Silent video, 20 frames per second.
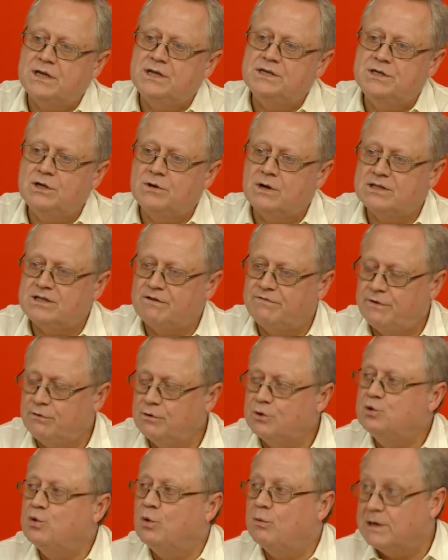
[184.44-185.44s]
hicieron hasta
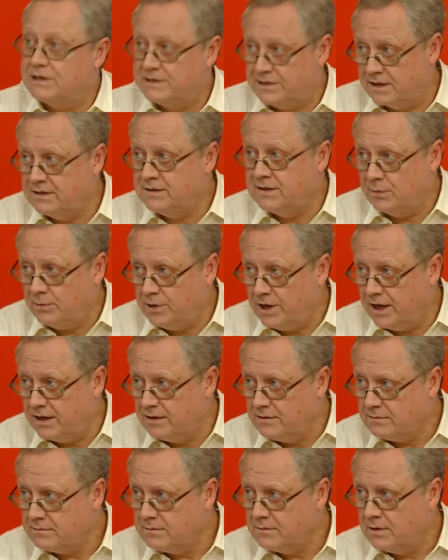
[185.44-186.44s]
febrero estuvo bastante
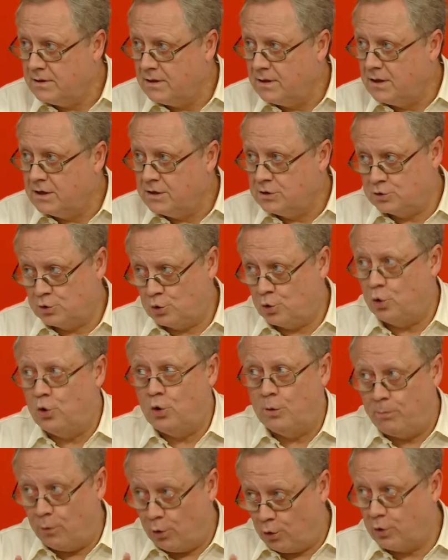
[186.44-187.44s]
bien con
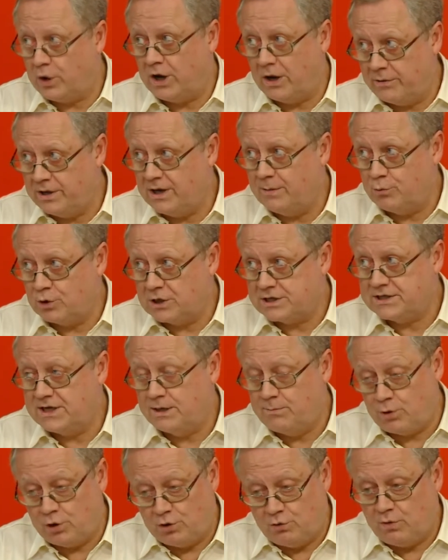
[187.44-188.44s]
lo poco que había por
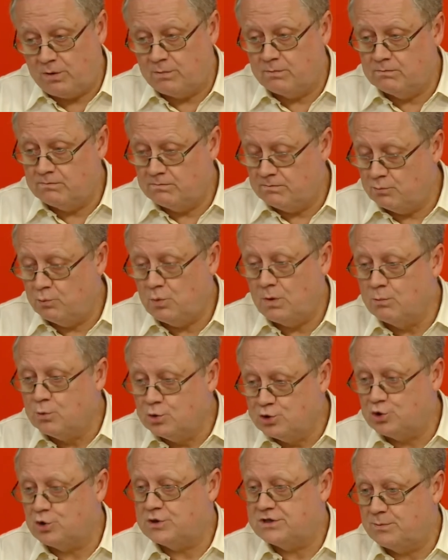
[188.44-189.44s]
hacer, porque no es, no es
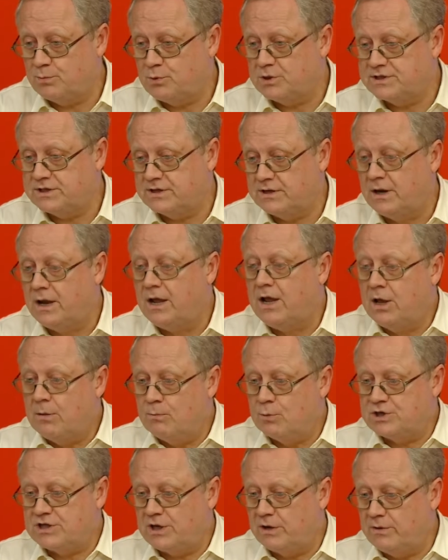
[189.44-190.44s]
mucho que se puede hacer.
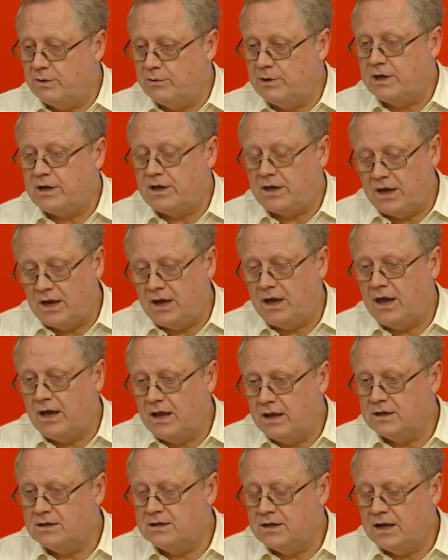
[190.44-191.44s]
Vos sabés bien que
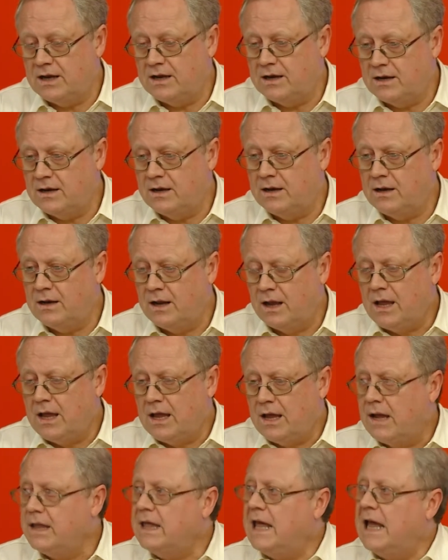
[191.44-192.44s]
el... Pero el gobierno no